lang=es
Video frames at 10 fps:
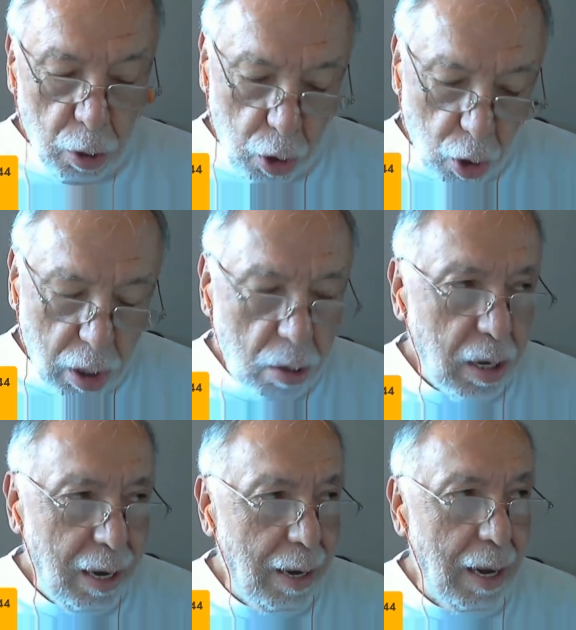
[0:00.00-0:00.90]
Yo creo
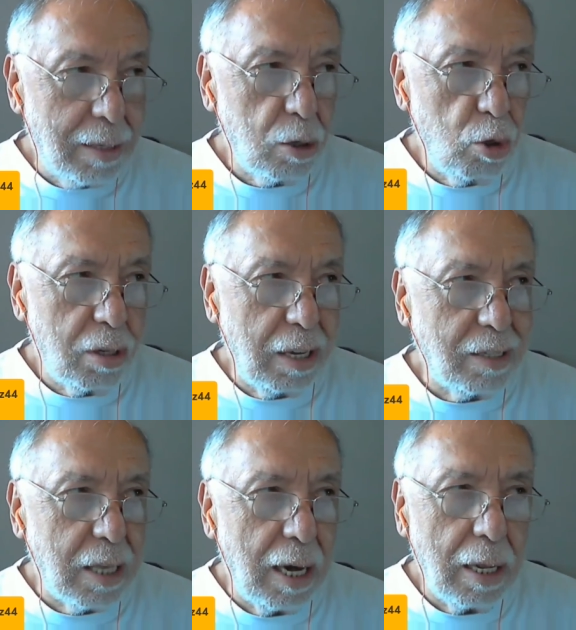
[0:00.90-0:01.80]
que las cosas
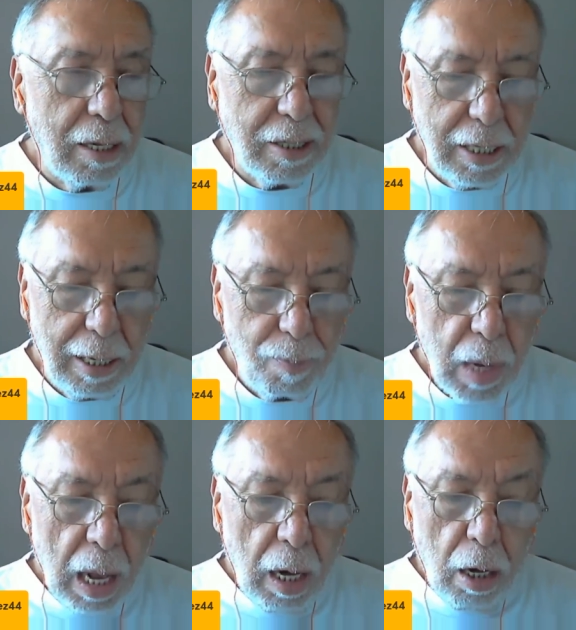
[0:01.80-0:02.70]
estarán así.
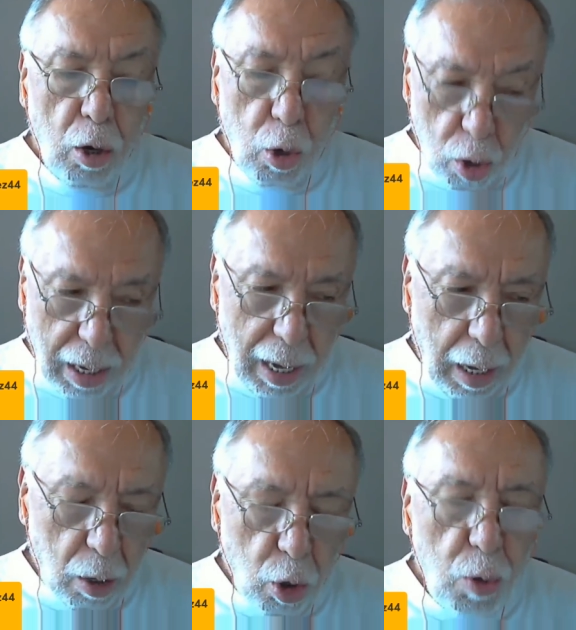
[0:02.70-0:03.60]
Lo
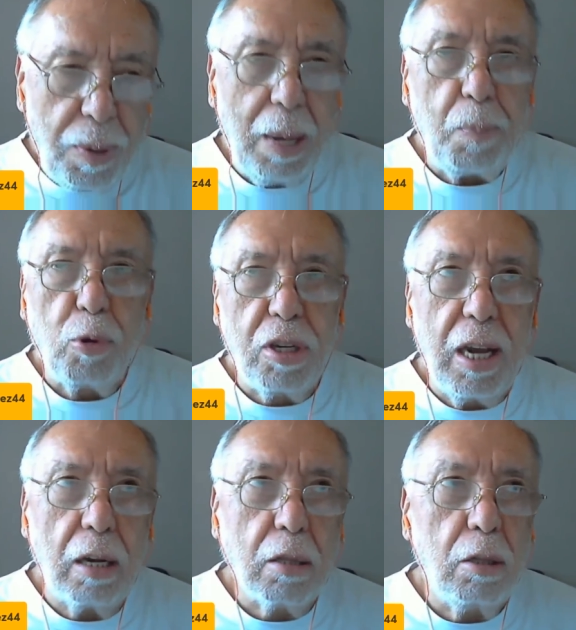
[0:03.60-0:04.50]
que hoy vi, por
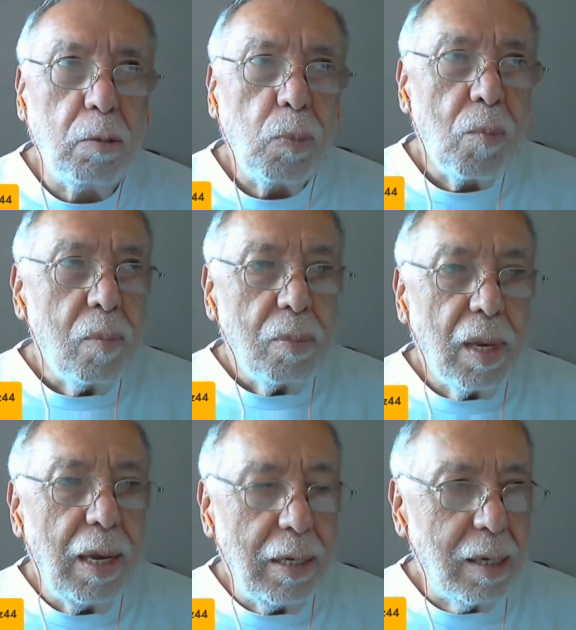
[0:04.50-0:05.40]
cierto,
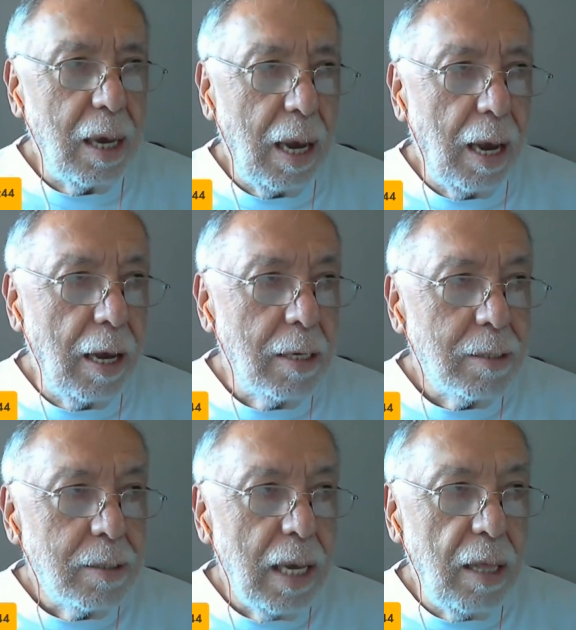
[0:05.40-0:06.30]
es que
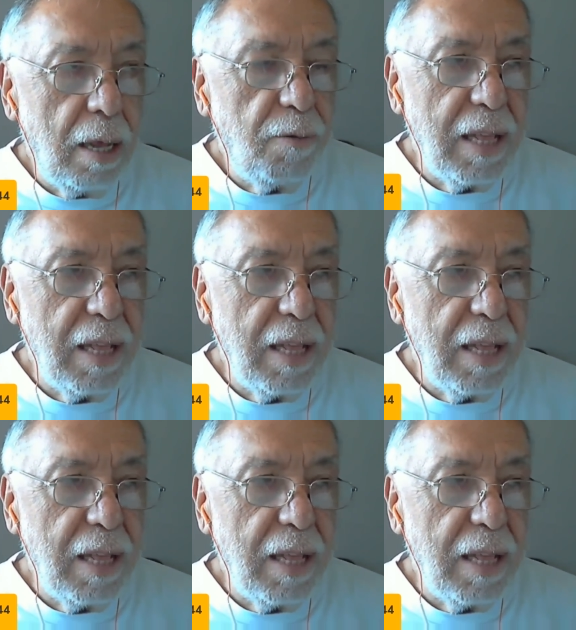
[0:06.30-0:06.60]
en el